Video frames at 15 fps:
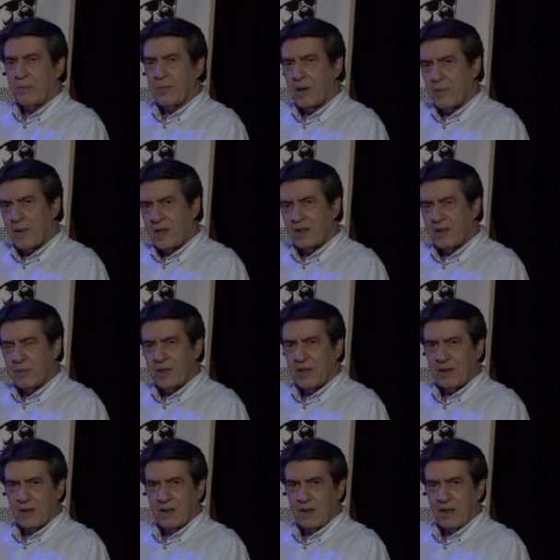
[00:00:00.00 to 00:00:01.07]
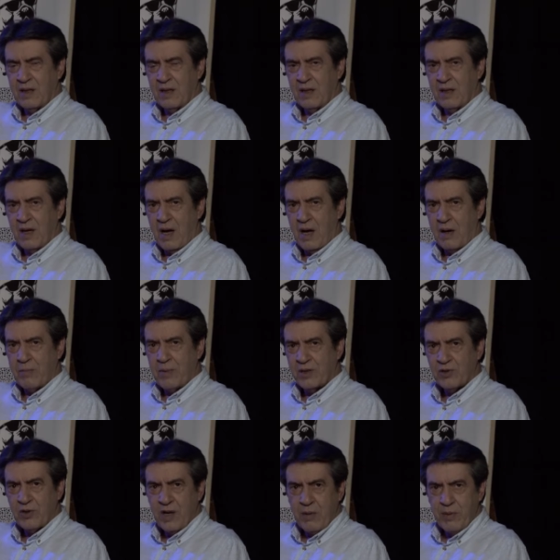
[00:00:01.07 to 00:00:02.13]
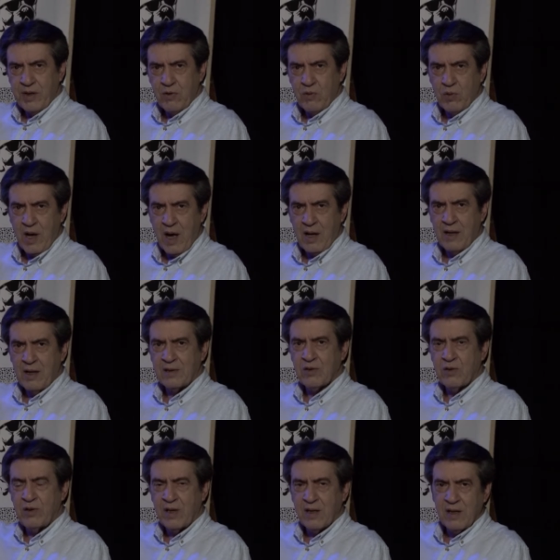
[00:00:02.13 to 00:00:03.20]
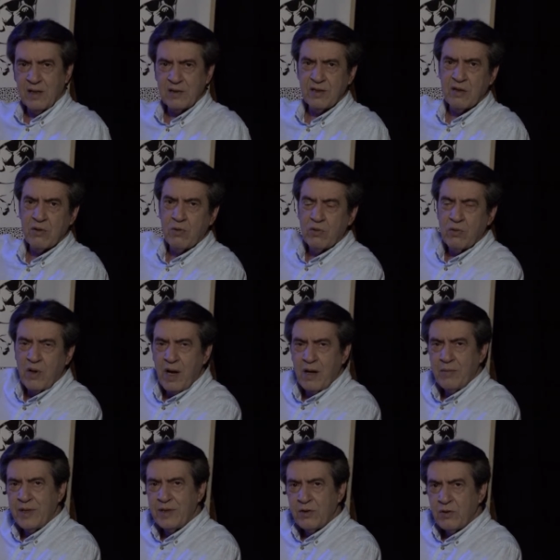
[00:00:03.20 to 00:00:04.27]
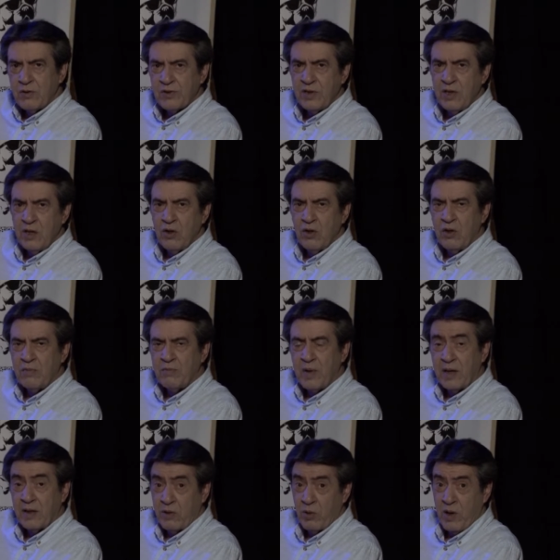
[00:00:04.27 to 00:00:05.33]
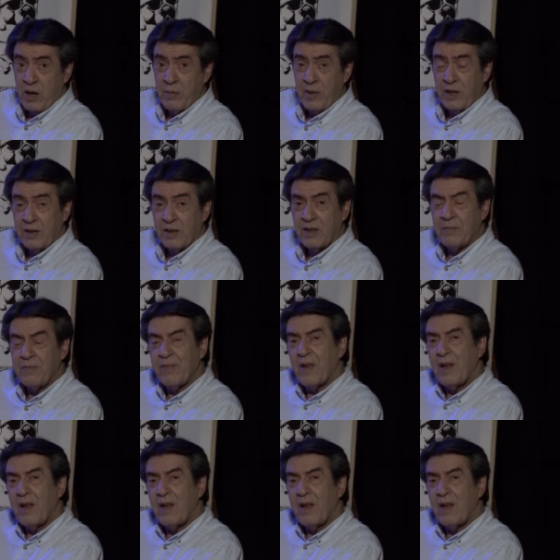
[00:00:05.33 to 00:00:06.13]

permanentemente a personas vinculadas con el quehacer cultural mendocino, particularmente,